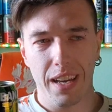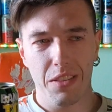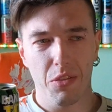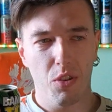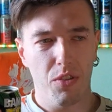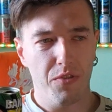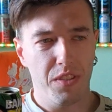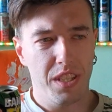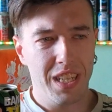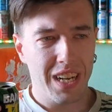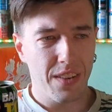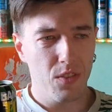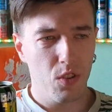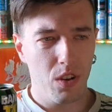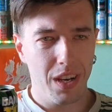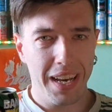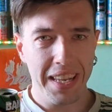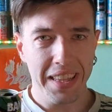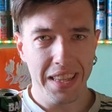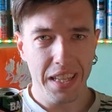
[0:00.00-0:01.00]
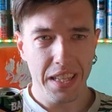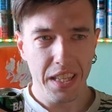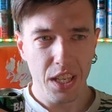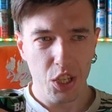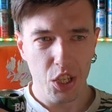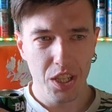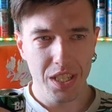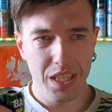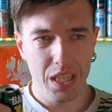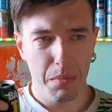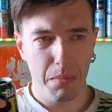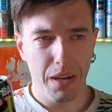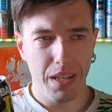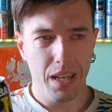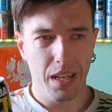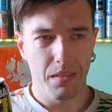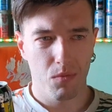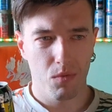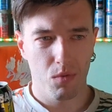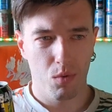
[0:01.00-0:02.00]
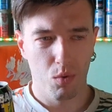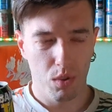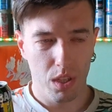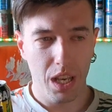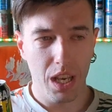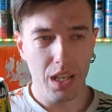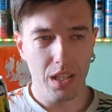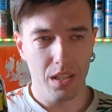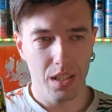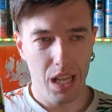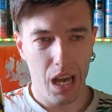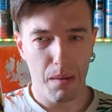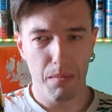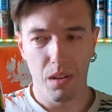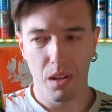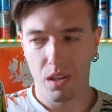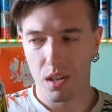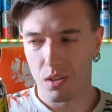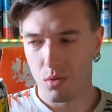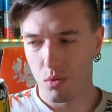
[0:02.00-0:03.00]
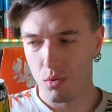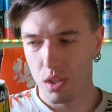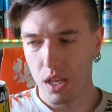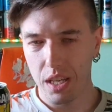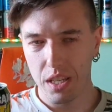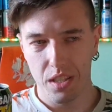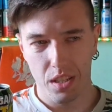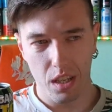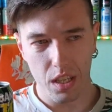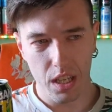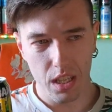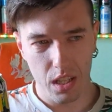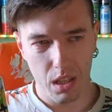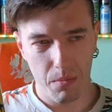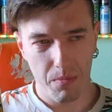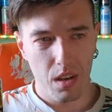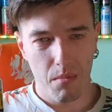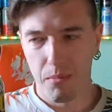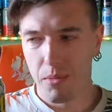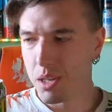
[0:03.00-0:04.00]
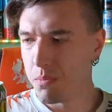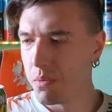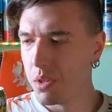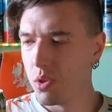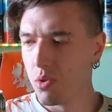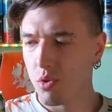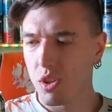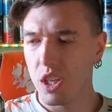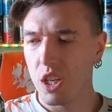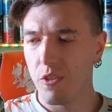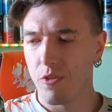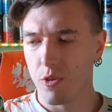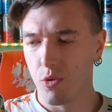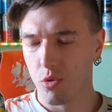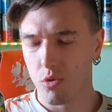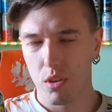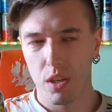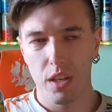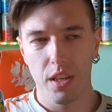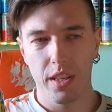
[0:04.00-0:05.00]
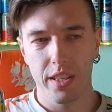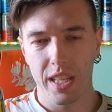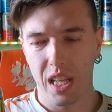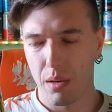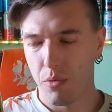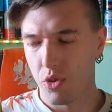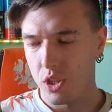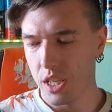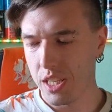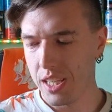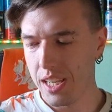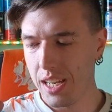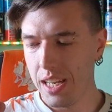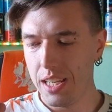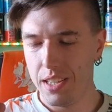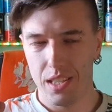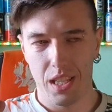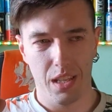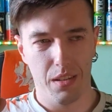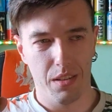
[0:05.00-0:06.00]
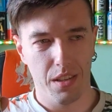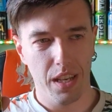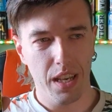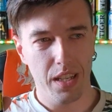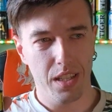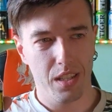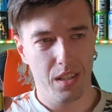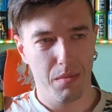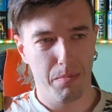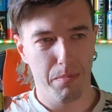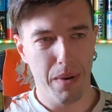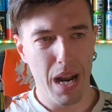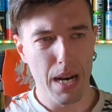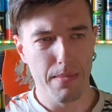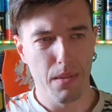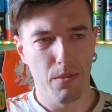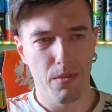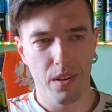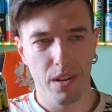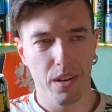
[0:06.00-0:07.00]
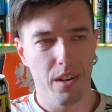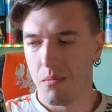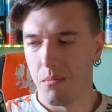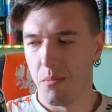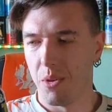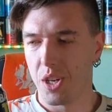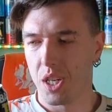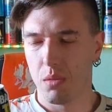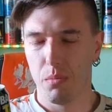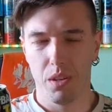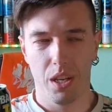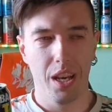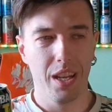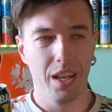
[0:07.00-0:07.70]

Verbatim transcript: но все равно это не чистый банан. Тут есть яблоко, тут есть какие-то, может быть, другие фрукты, я не знаю. Вот эти листья есть пальмовые, может быть,